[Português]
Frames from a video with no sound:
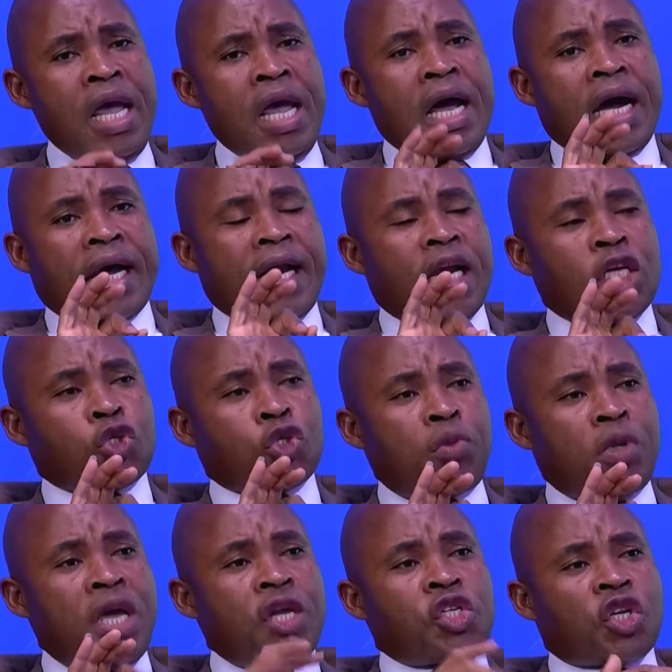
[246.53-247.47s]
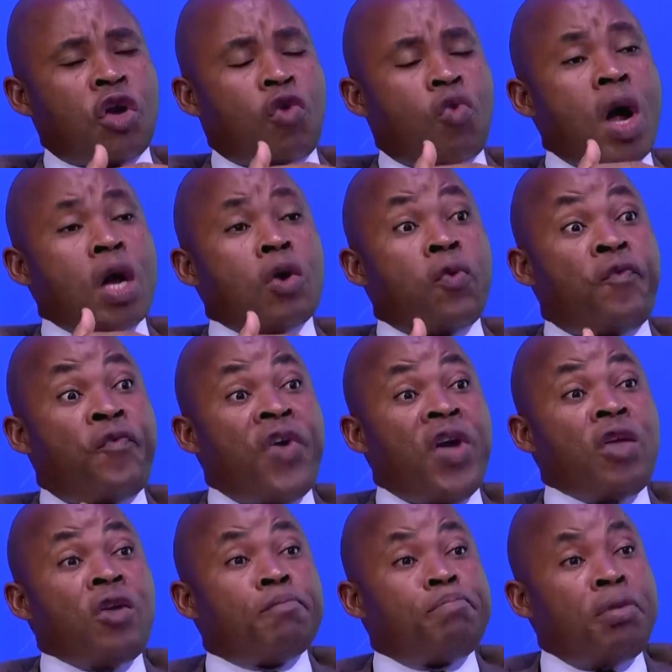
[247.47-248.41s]
Aquelas mulheres que, quando
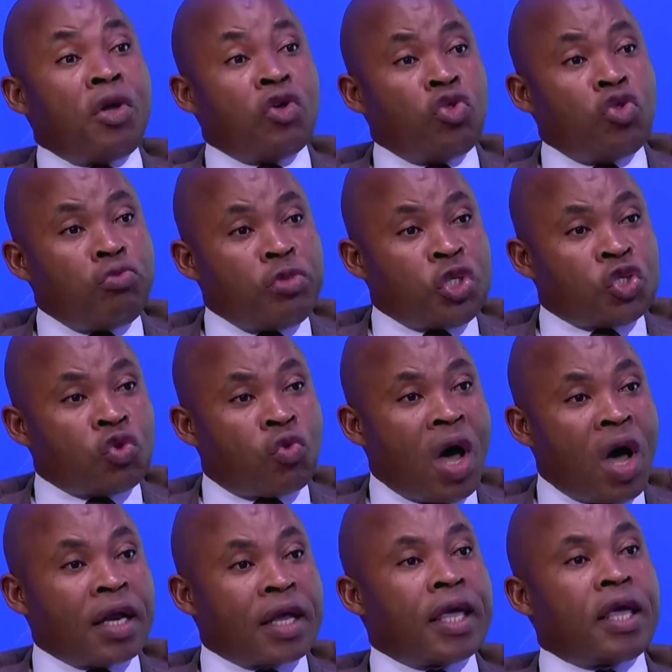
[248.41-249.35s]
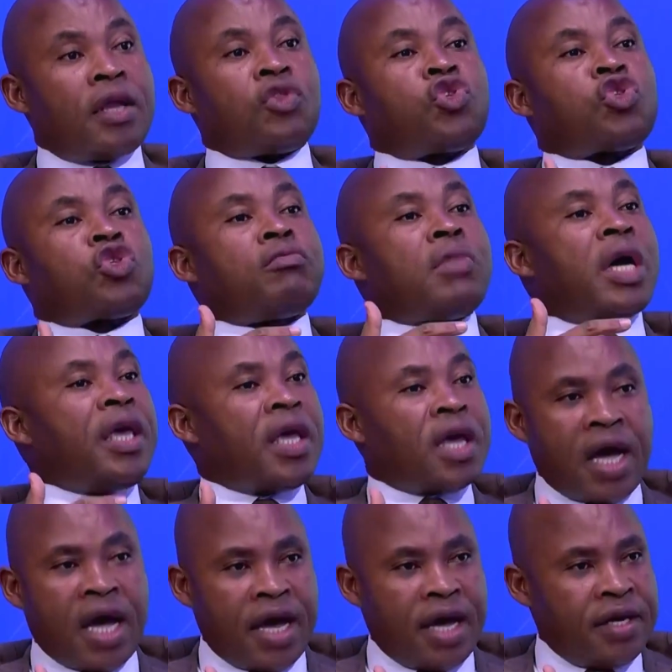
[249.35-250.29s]
vem o período menstrual, quer
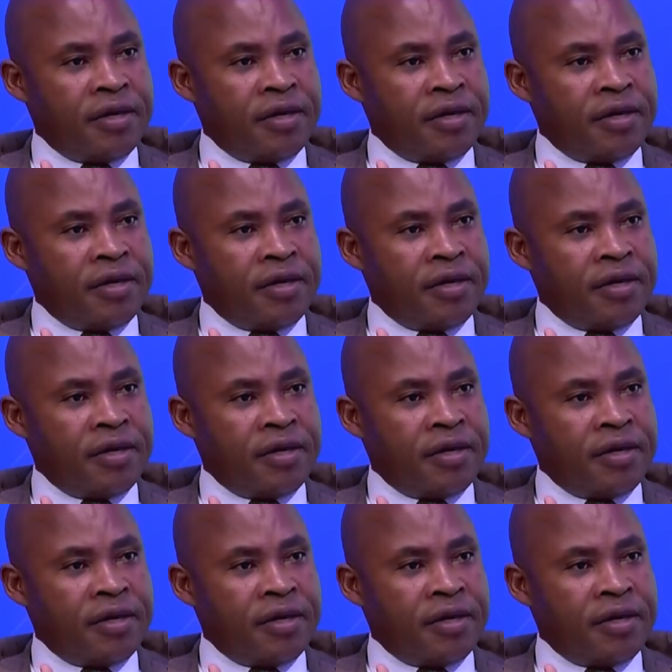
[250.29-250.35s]
desmaiar,